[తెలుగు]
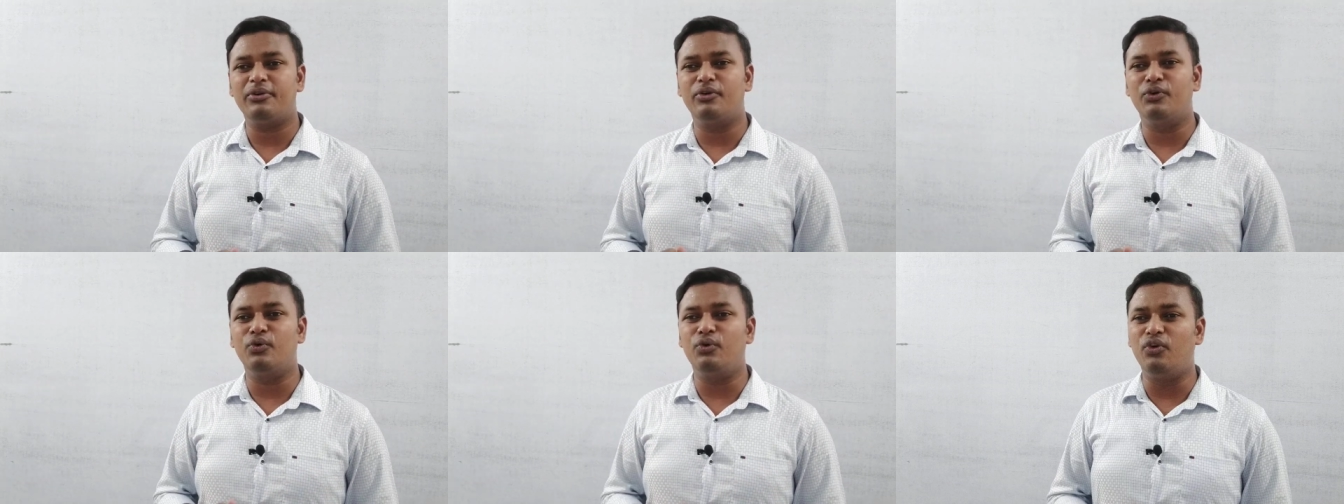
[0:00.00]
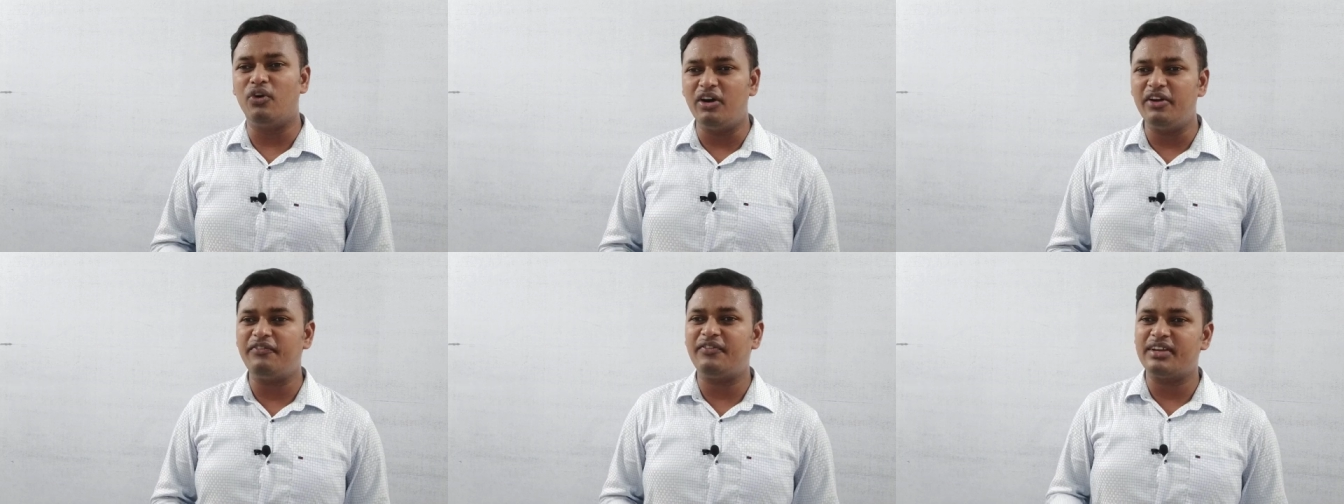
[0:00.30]
నువ్వు
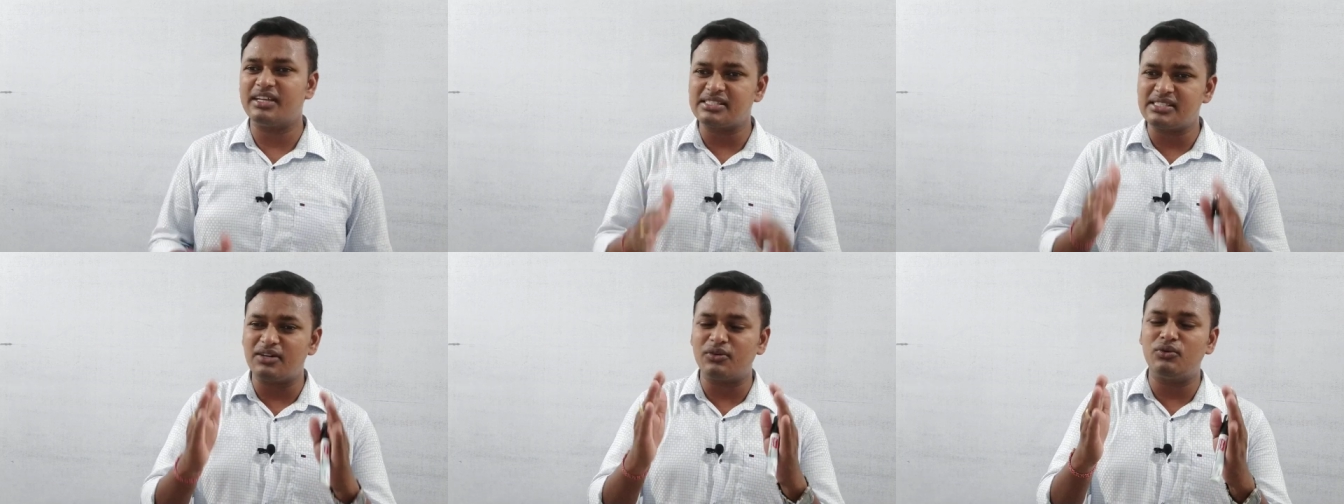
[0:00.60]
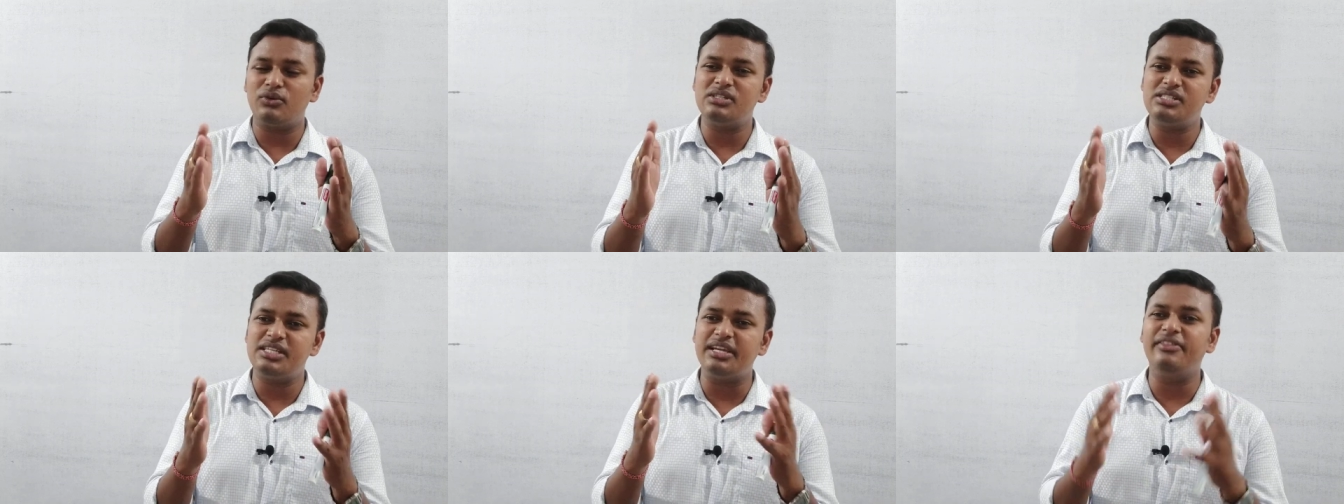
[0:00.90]
నోటిఫికేషన్
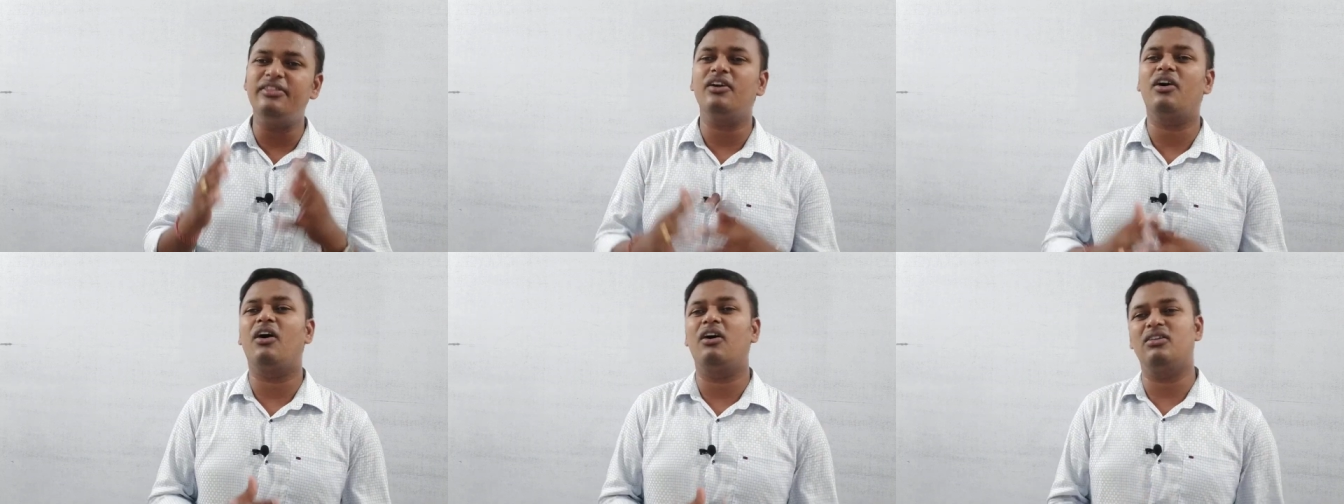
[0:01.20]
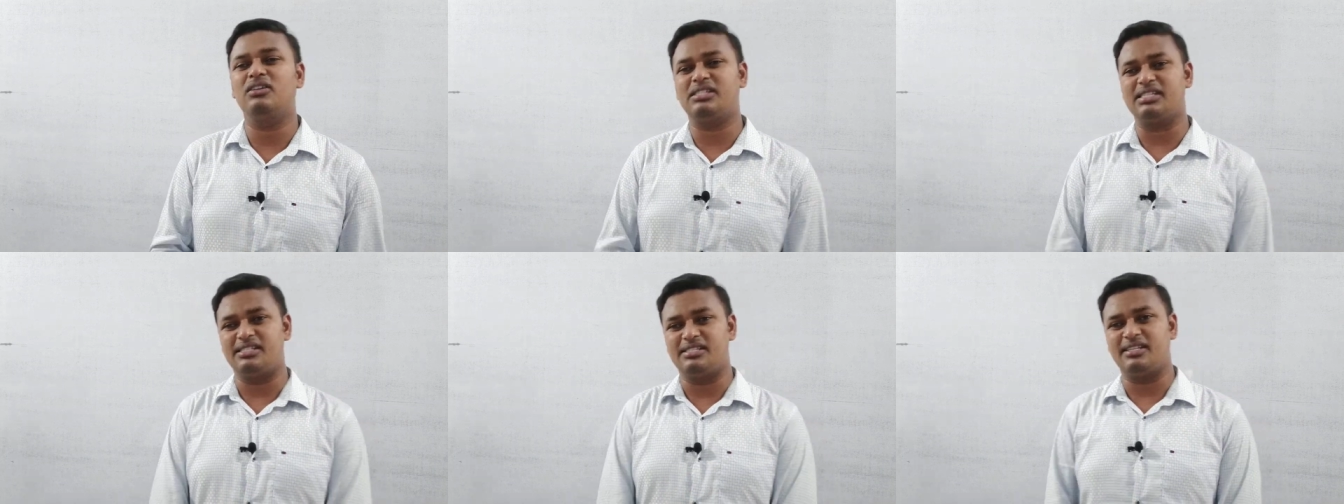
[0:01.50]
గురించి ఎందుకు
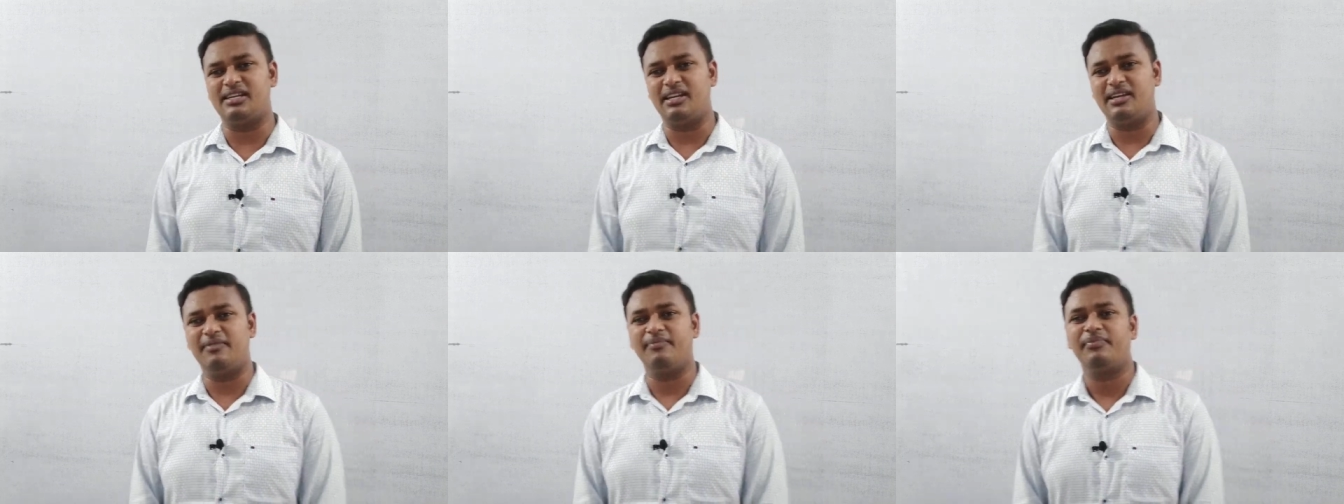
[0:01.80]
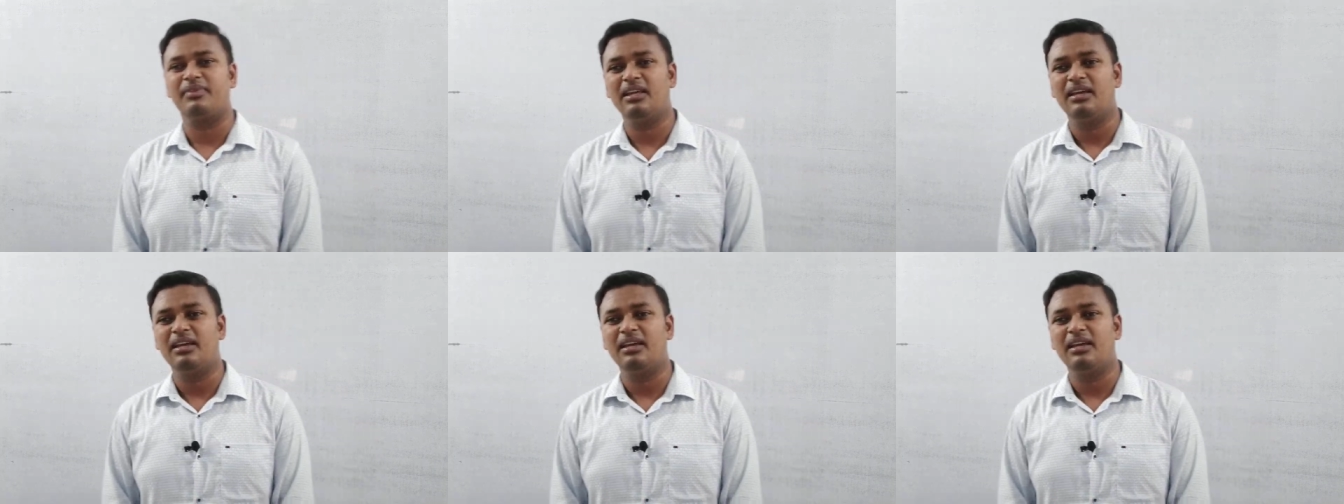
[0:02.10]
ఆలోచించాలా